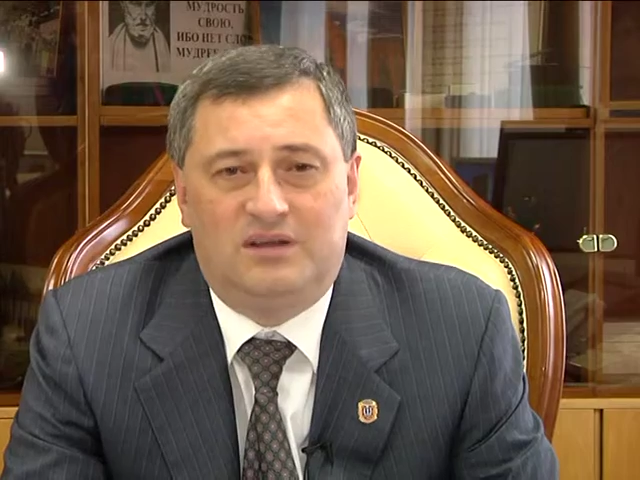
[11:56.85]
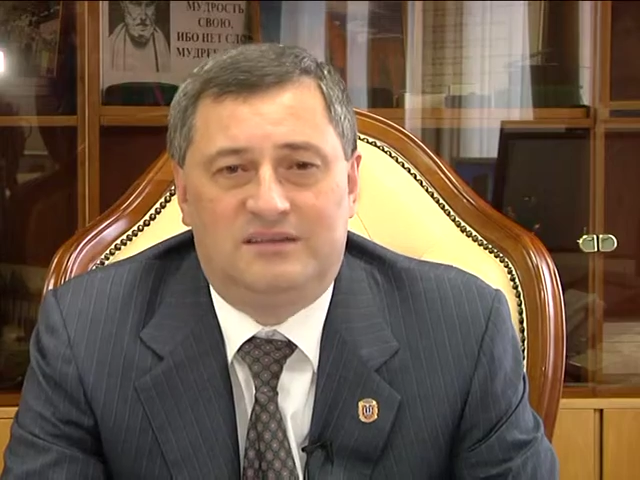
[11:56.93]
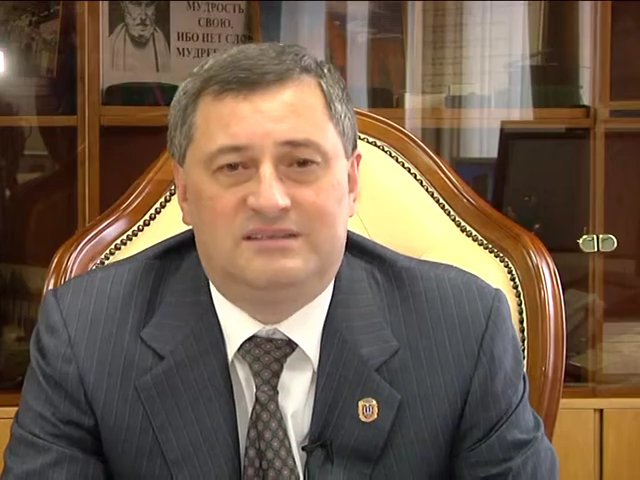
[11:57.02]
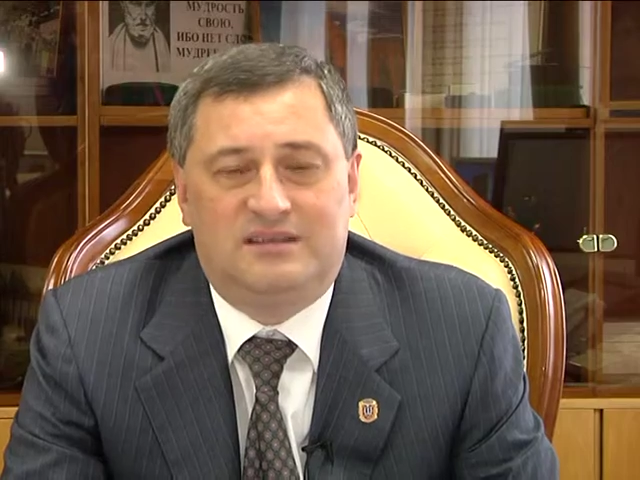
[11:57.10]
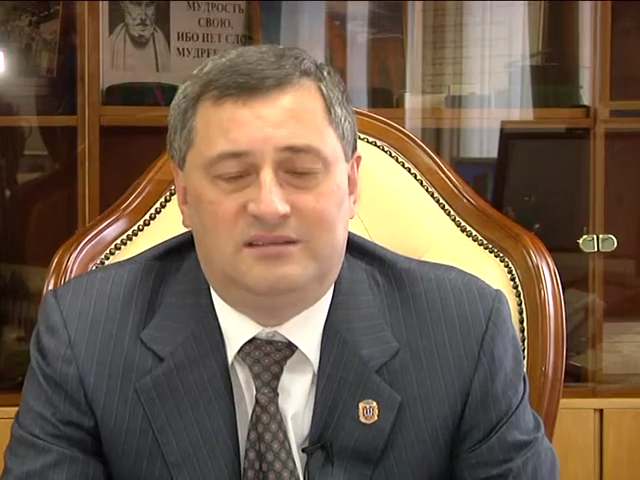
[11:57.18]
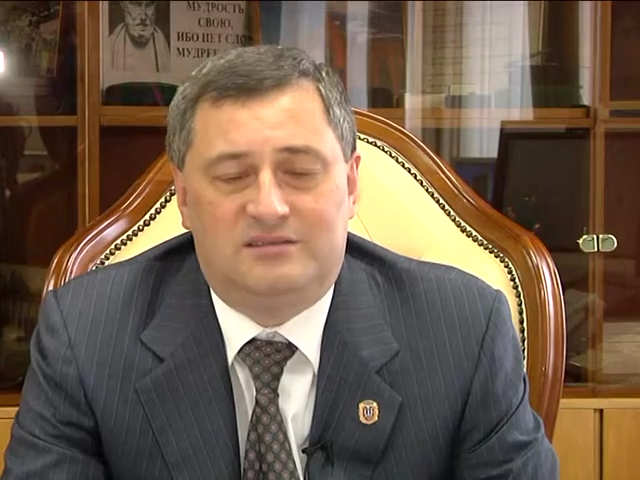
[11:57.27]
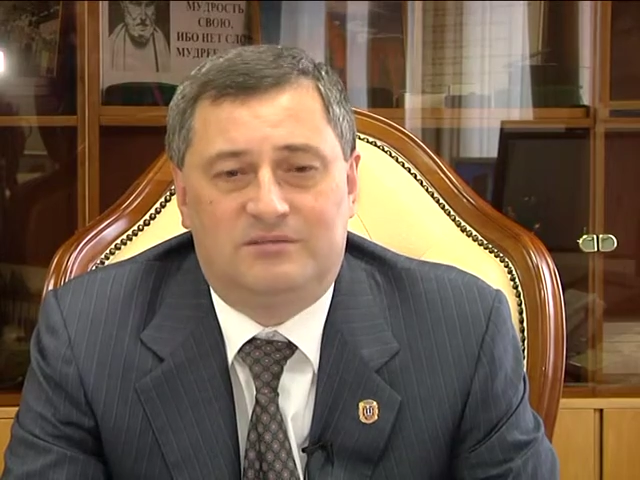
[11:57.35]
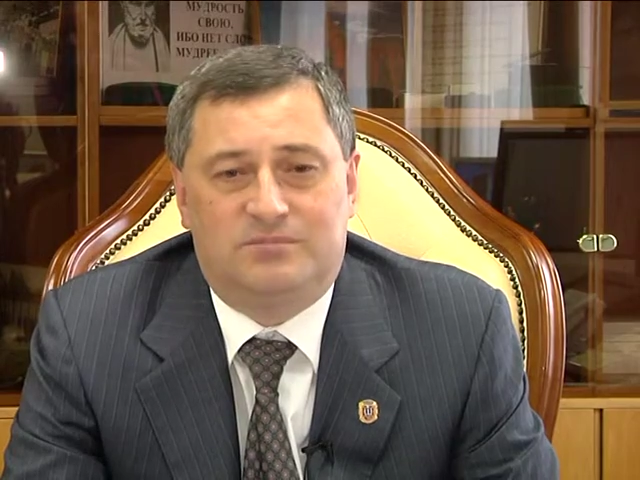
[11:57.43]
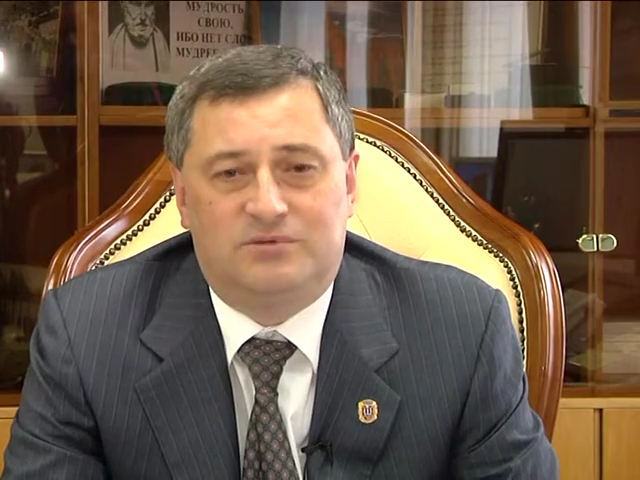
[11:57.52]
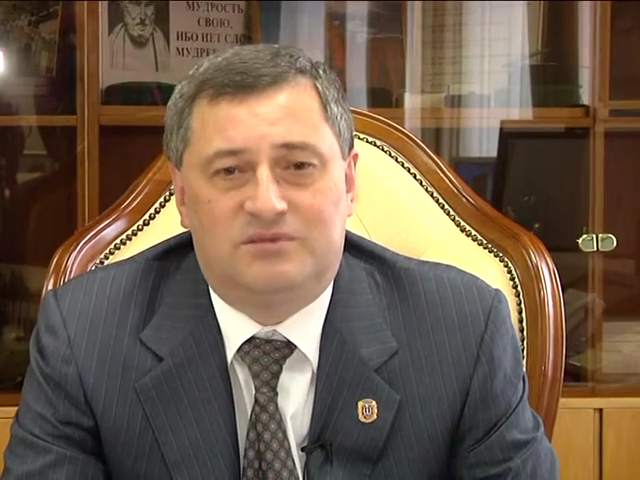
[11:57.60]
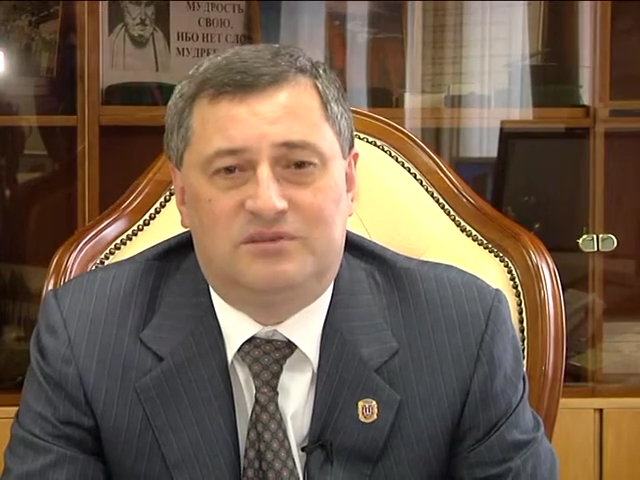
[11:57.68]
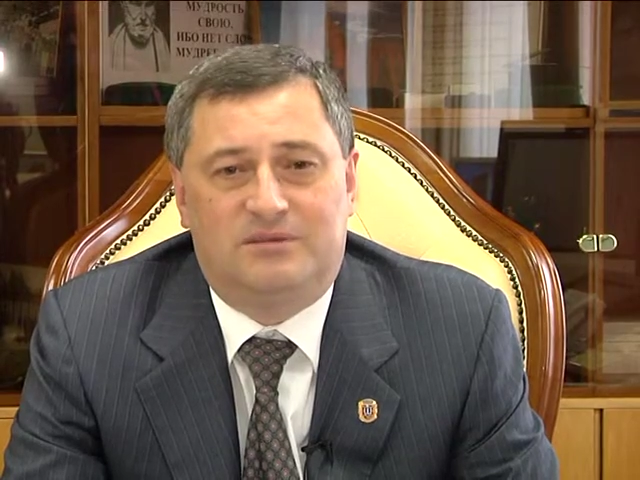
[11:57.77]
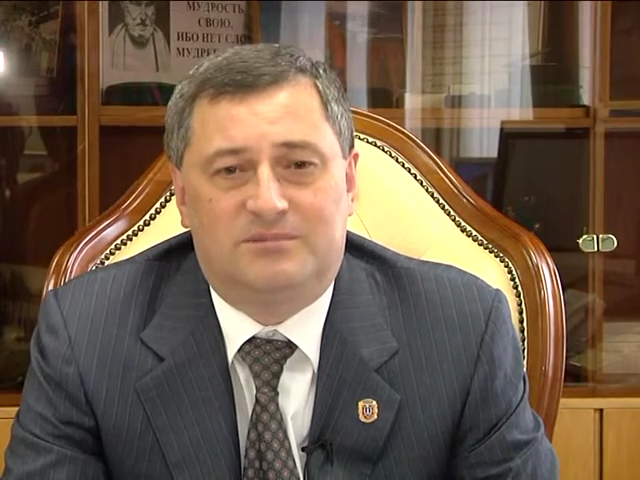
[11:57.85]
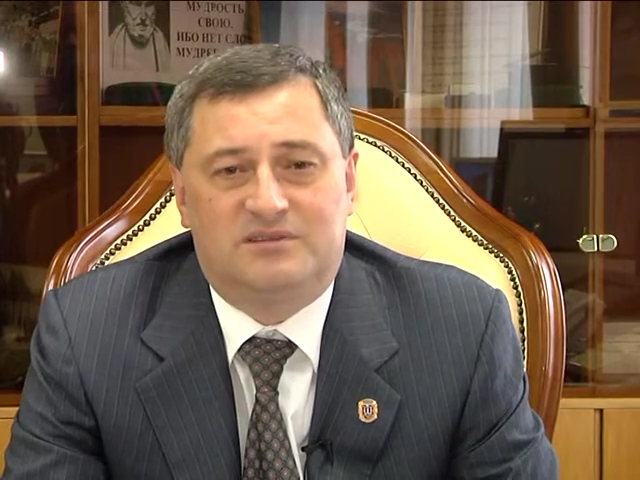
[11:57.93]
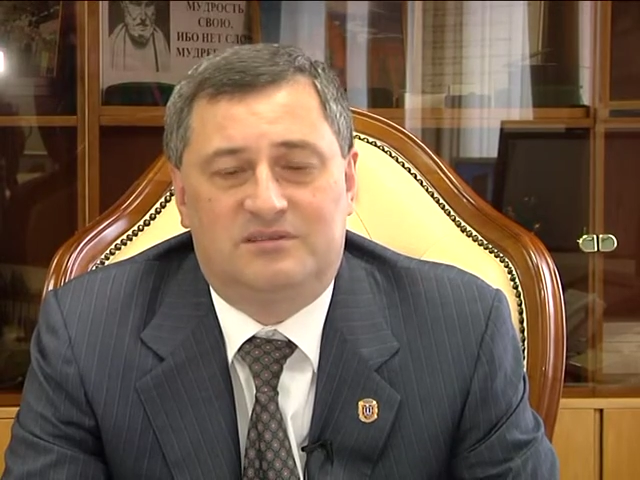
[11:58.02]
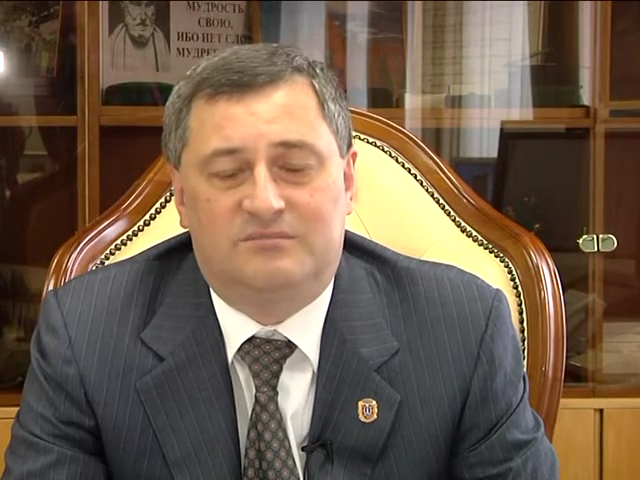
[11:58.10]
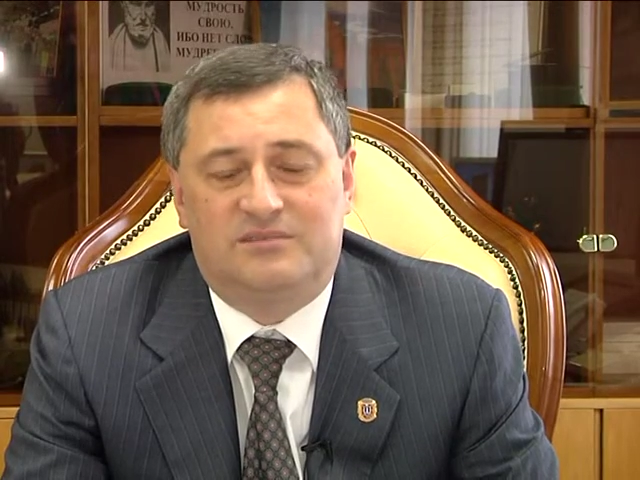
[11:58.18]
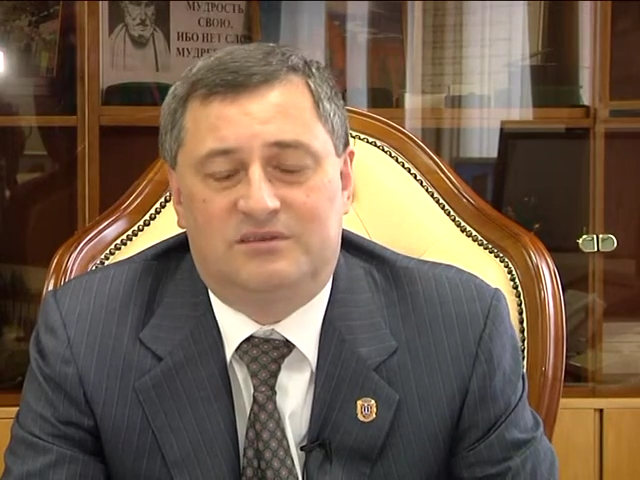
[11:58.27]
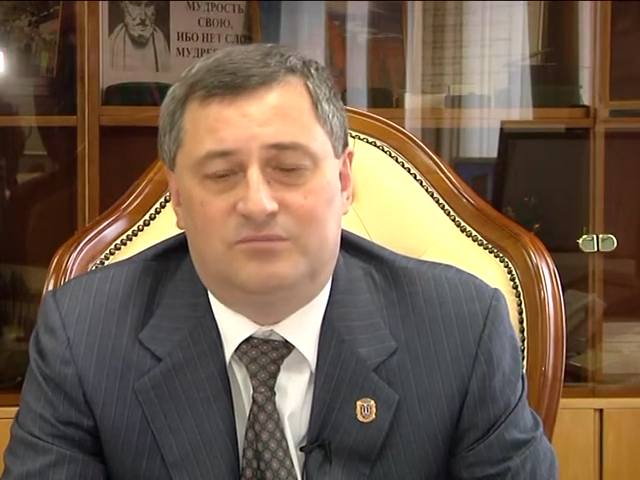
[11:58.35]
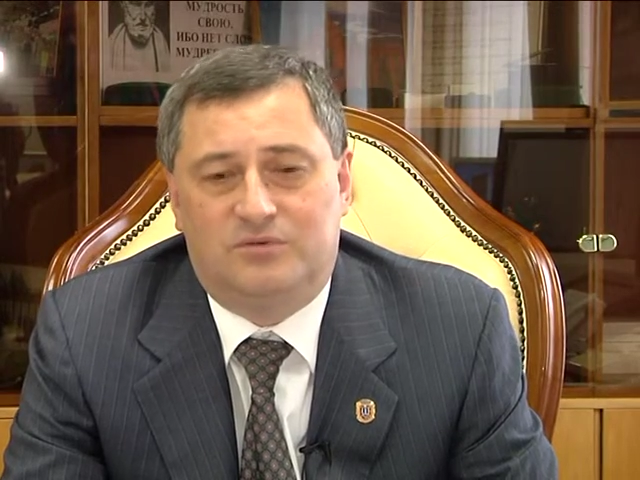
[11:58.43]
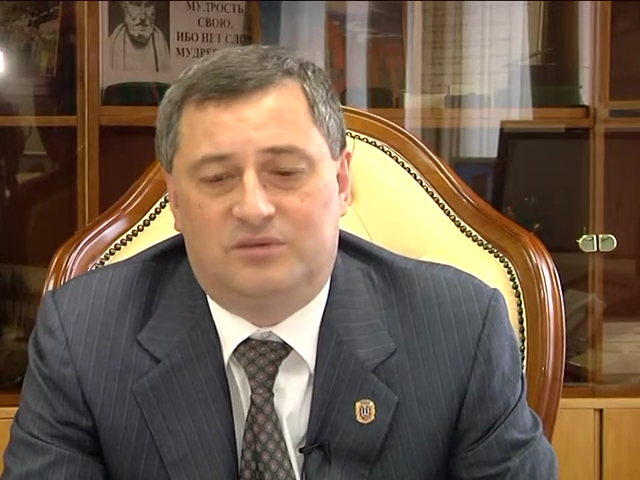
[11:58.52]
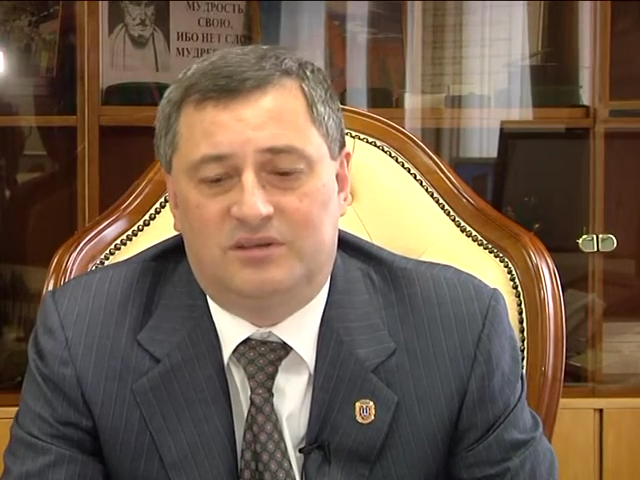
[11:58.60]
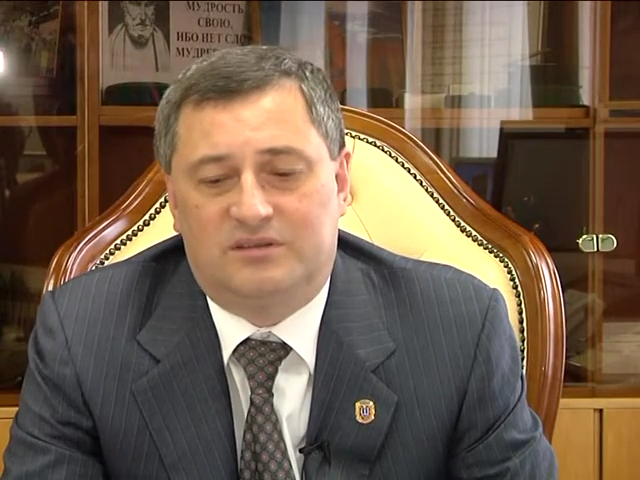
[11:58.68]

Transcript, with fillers: останется просто-напросто без работы.